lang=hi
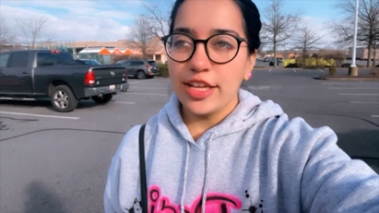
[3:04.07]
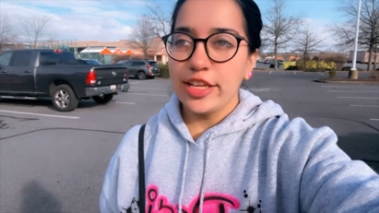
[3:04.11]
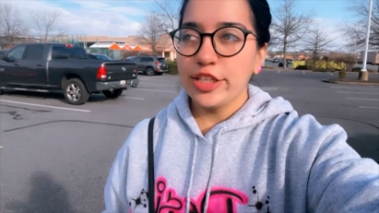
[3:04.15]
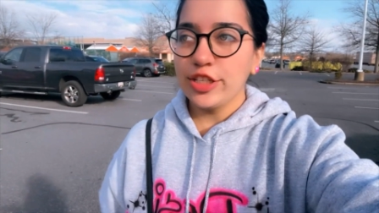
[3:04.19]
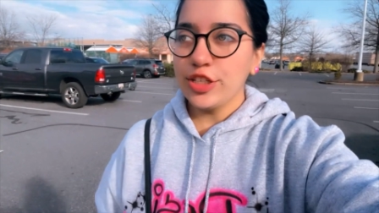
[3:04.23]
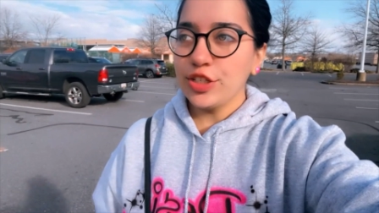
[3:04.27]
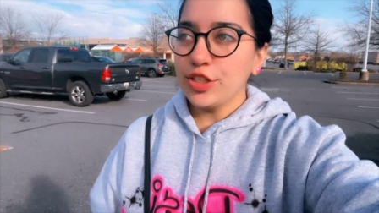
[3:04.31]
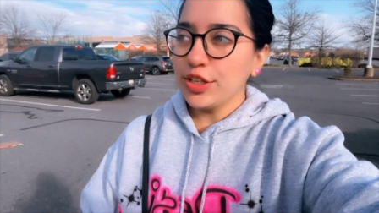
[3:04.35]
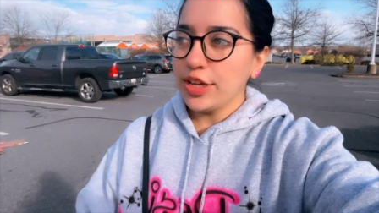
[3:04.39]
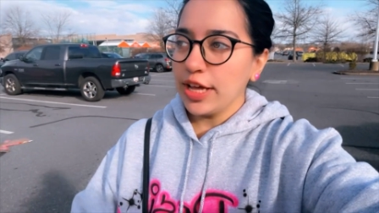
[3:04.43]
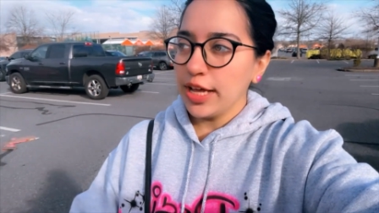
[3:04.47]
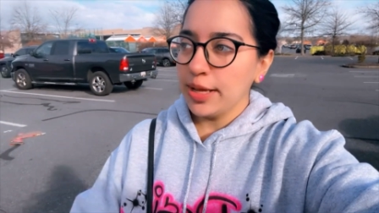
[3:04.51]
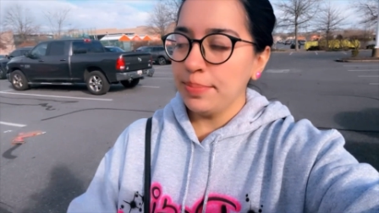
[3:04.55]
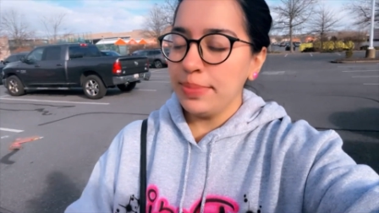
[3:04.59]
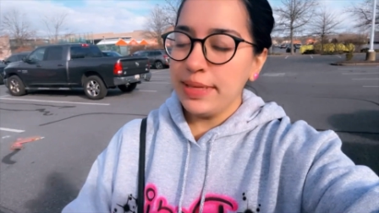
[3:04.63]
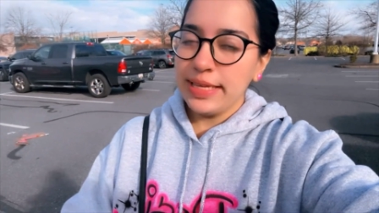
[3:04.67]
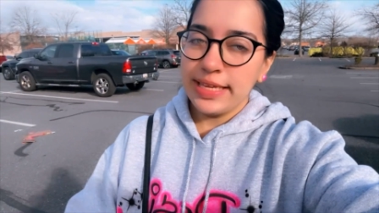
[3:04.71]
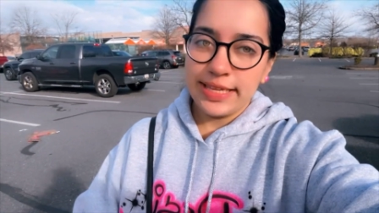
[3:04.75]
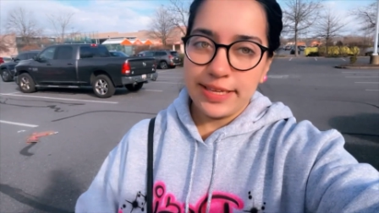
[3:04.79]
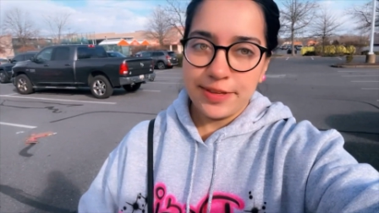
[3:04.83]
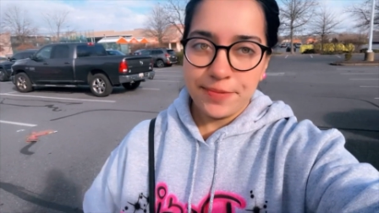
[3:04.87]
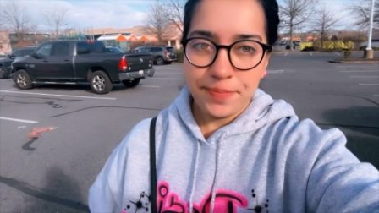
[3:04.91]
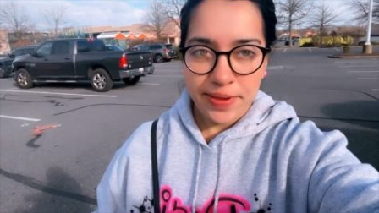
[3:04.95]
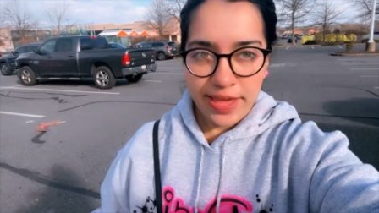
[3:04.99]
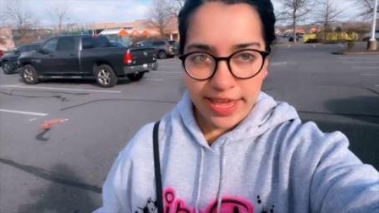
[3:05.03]
तो
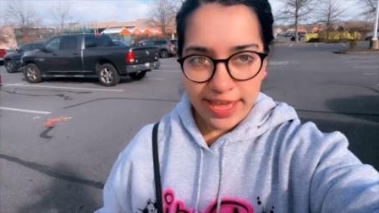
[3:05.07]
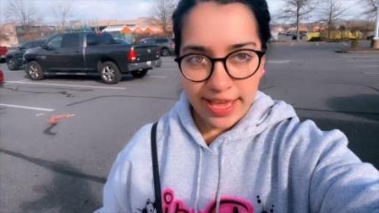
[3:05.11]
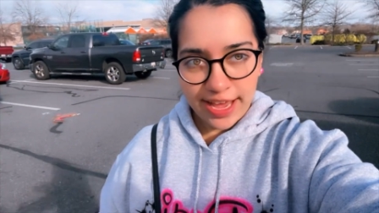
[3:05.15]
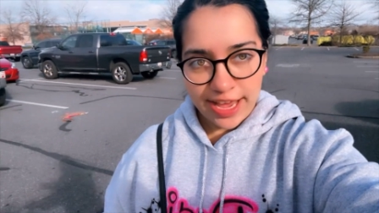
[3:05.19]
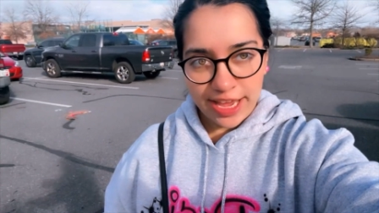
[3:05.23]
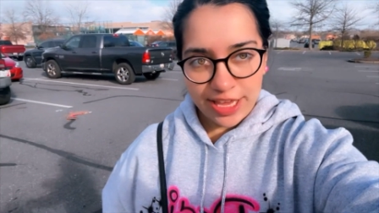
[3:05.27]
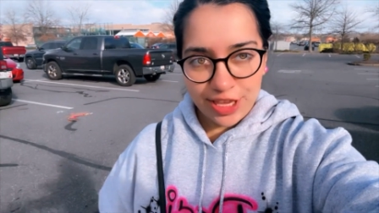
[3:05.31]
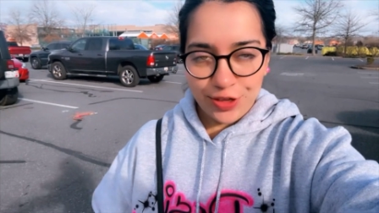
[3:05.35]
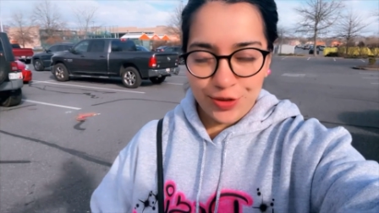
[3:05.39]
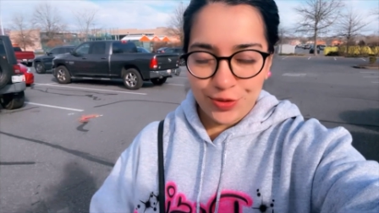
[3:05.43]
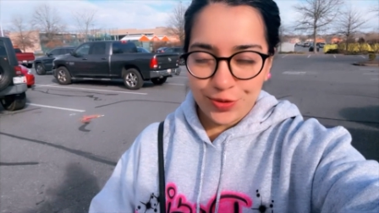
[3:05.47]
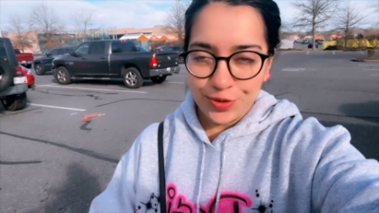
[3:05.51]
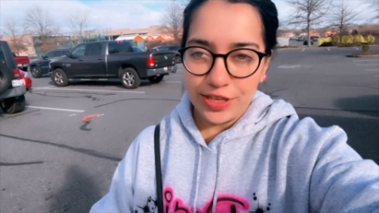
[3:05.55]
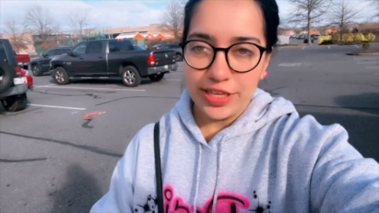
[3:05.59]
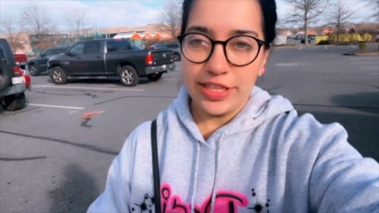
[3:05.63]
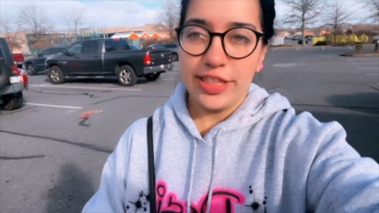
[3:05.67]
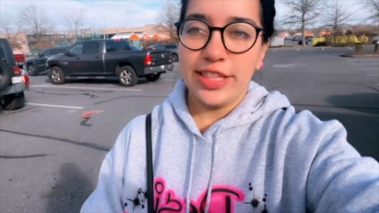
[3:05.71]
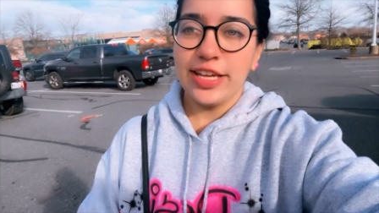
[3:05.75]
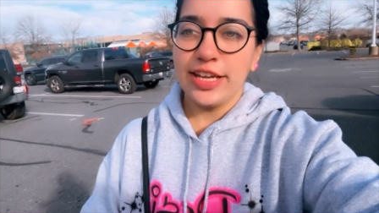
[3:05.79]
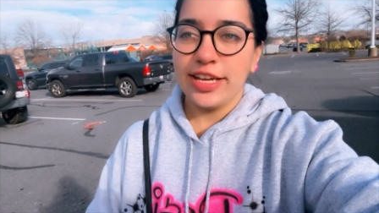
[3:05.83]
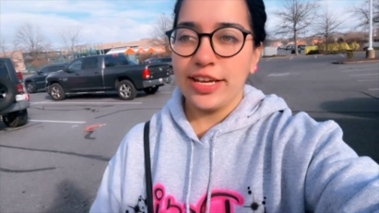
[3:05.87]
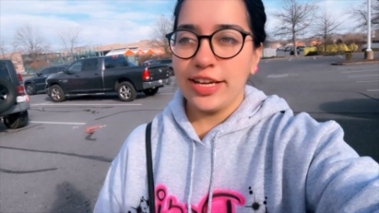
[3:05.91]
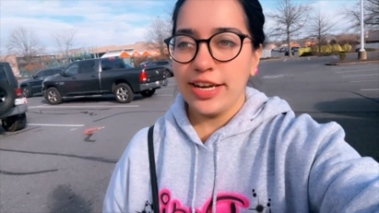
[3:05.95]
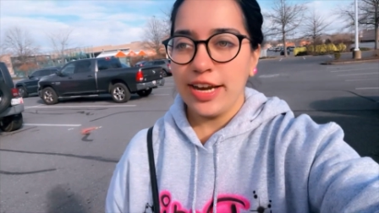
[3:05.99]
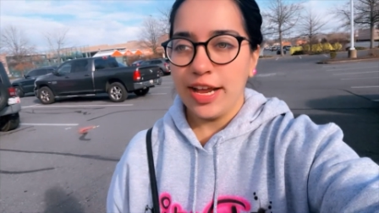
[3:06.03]
अभी मैं आई हूँ
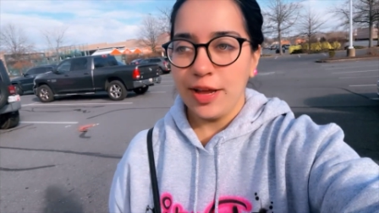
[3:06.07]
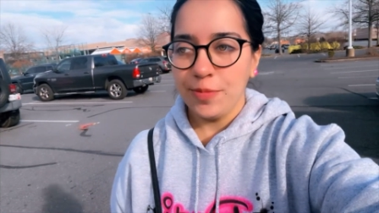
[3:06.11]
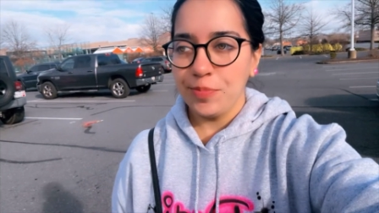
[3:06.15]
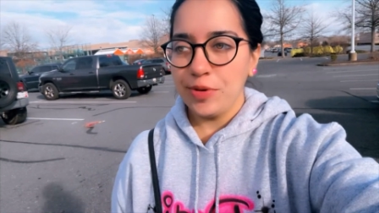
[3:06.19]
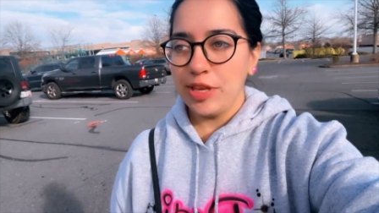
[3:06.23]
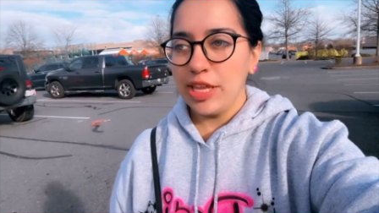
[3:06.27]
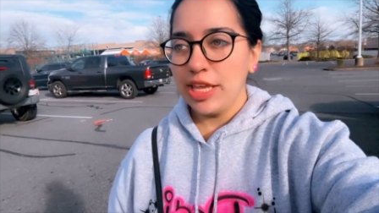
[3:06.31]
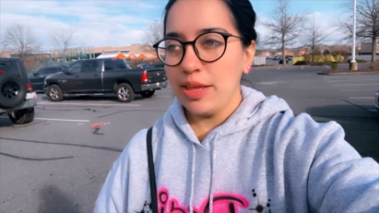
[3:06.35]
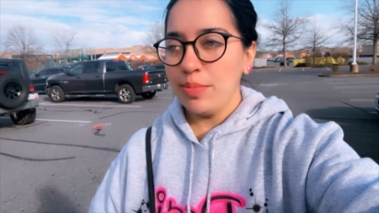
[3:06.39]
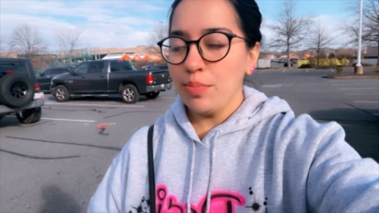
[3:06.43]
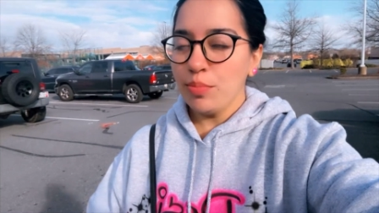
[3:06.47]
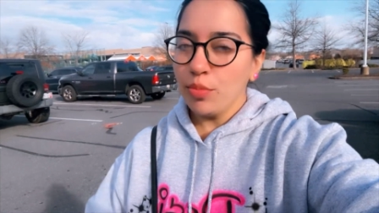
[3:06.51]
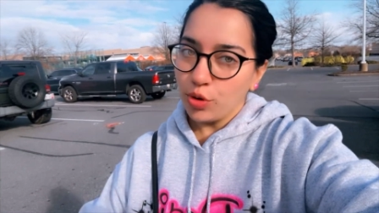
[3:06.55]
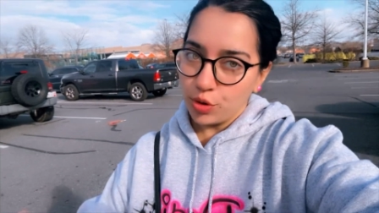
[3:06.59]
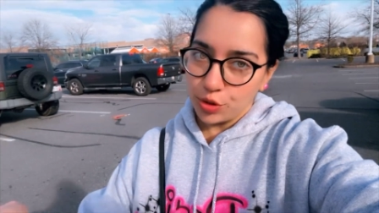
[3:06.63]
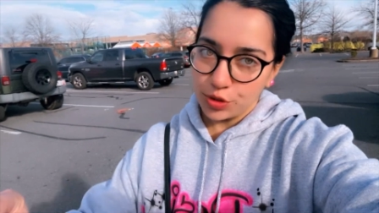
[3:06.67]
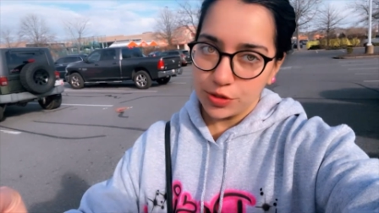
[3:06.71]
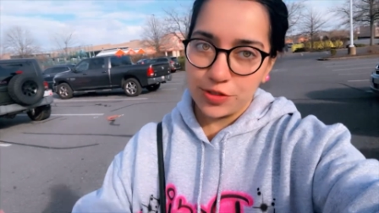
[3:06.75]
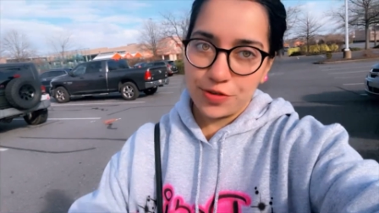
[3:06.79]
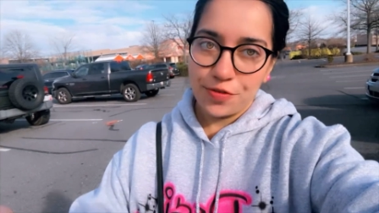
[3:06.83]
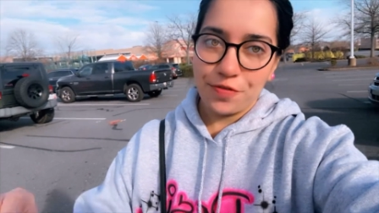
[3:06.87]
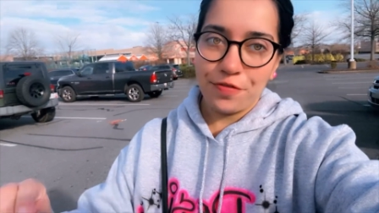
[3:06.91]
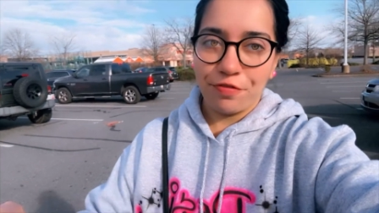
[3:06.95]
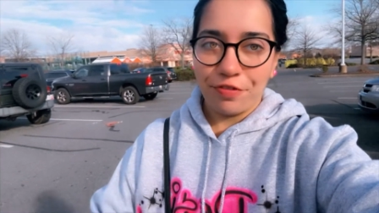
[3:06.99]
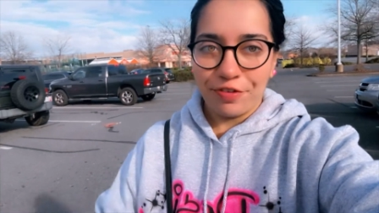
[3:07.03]
इधर अपने मोस्ट